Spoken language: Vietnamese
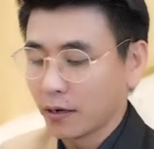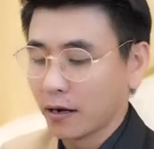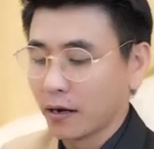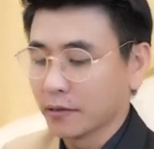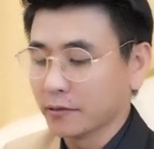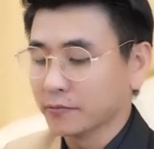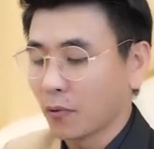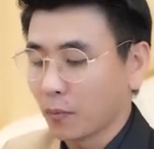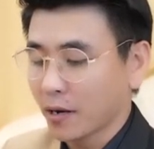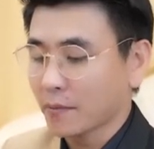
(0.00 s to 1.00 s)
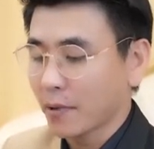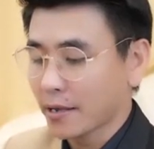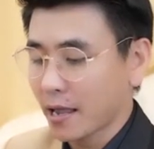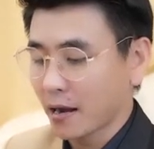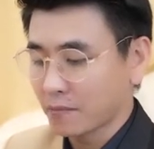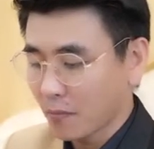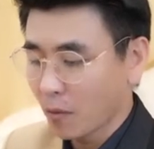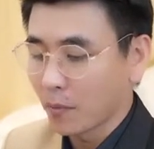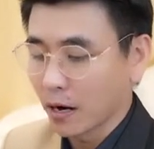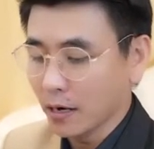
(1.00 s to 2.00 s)
ở vùng đất bazan
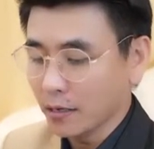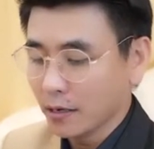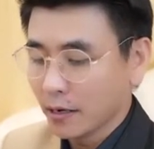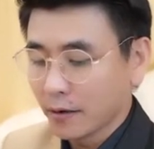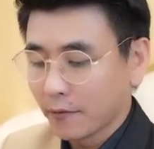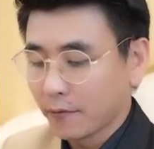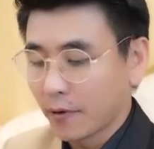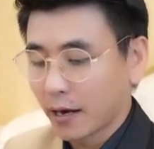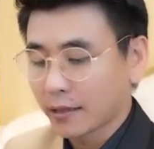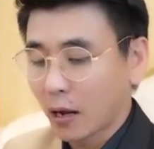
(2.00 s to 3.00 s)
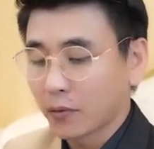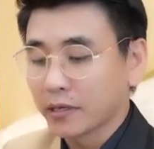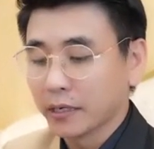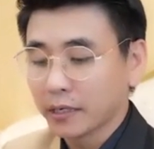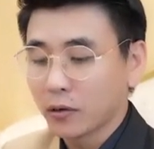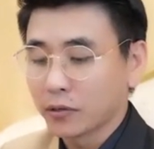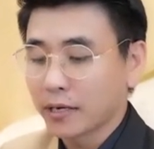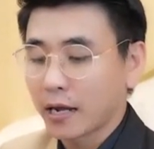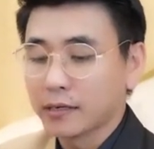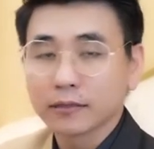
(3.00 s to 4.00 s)
màu mỡ, và đã tạo nên những đồi
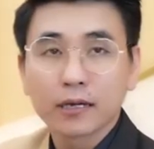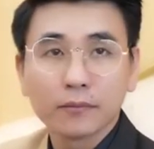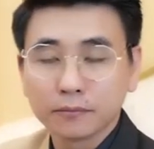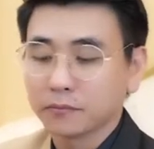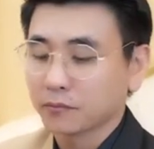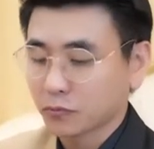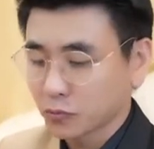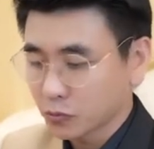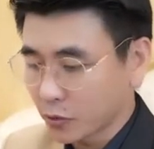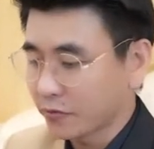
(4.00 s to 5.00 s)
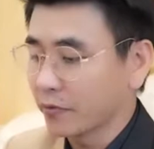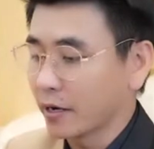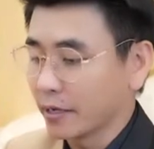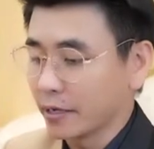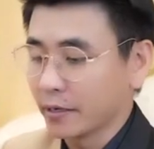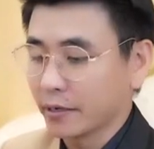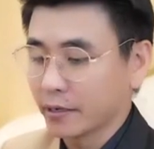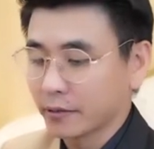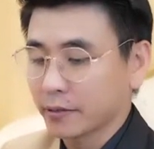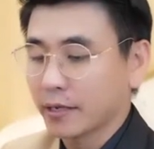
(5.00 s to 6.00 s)
trà hương thơm tuyệt vời,
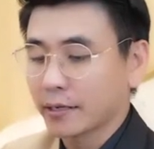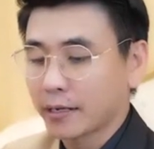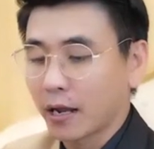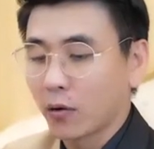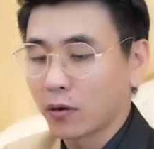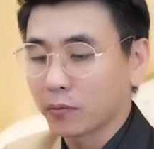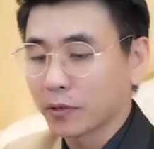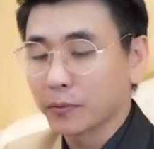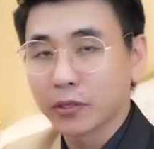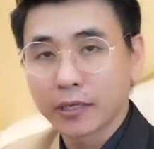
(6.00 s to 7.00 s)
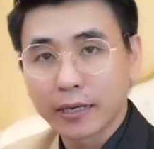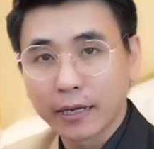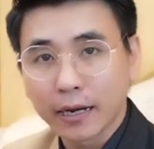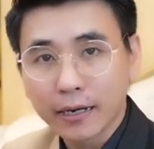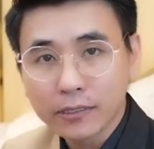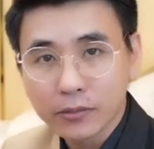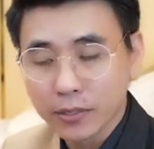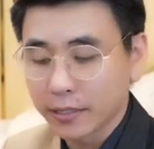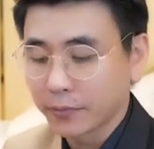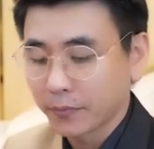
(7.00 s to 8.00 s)
chính là trà ô long Kim Tuyên Kỳ Lân
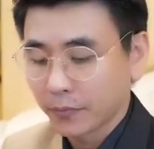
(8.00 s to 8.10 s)
Luxury.